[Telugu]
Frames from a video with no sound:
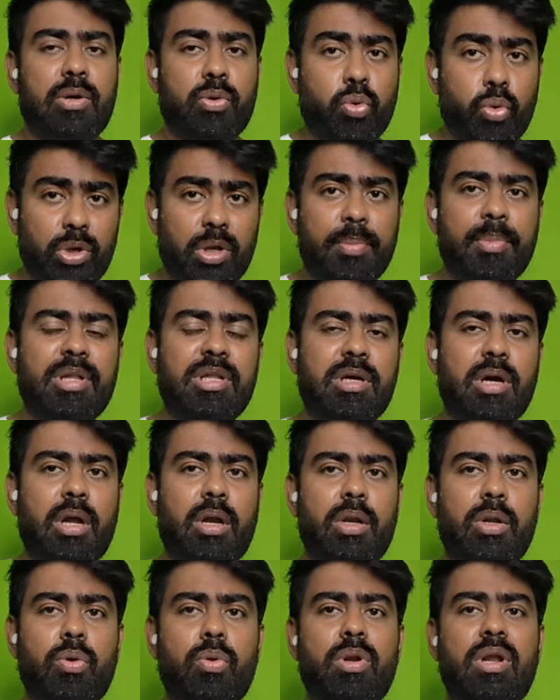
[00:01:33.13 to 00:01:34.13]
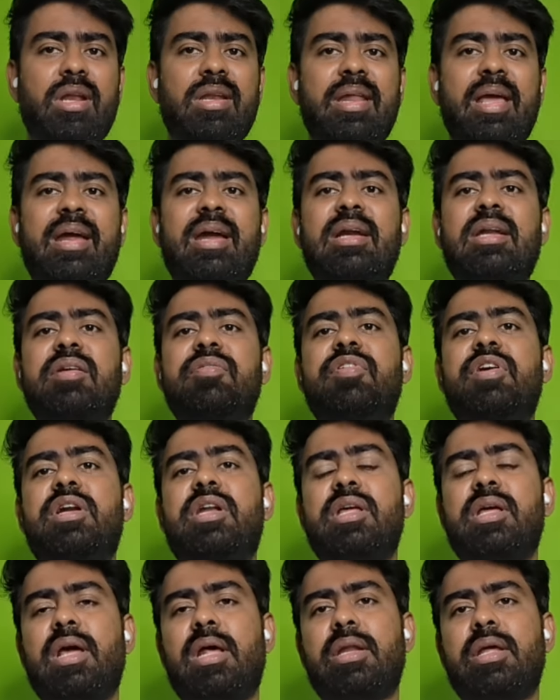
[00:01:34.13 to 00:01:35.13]
కూటమి అధికారంలో ఉన్న
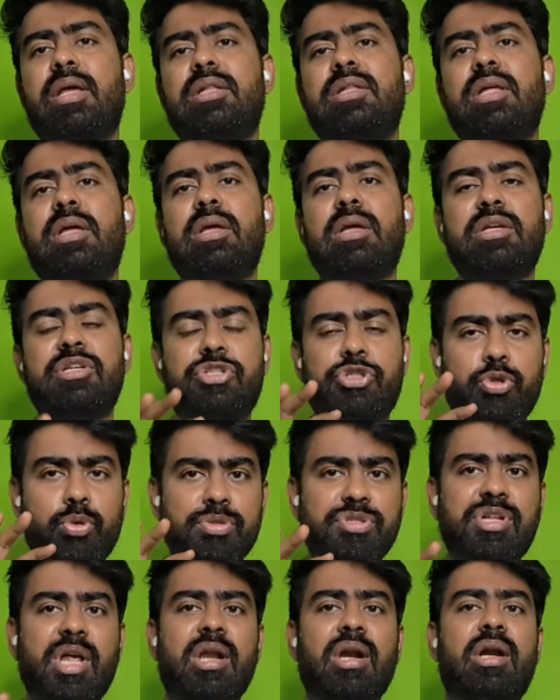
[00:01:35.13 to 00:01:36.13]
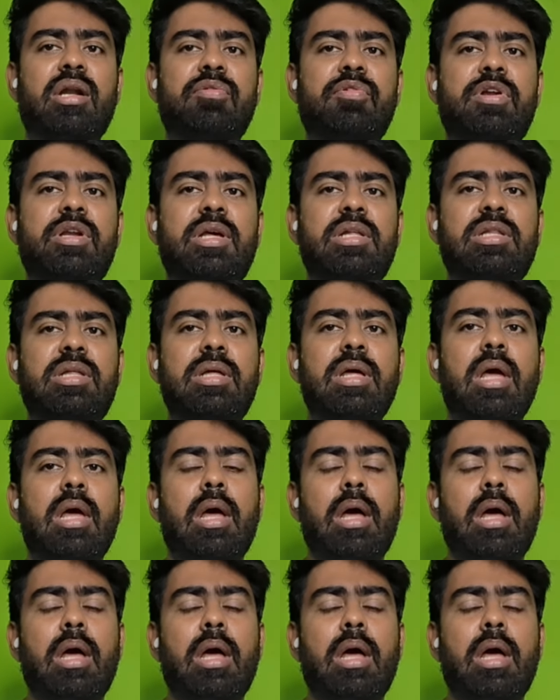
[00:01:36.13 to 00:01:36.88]
నెగిటివిటీ అనేది ఇష్యూస్ జరగడం అనేది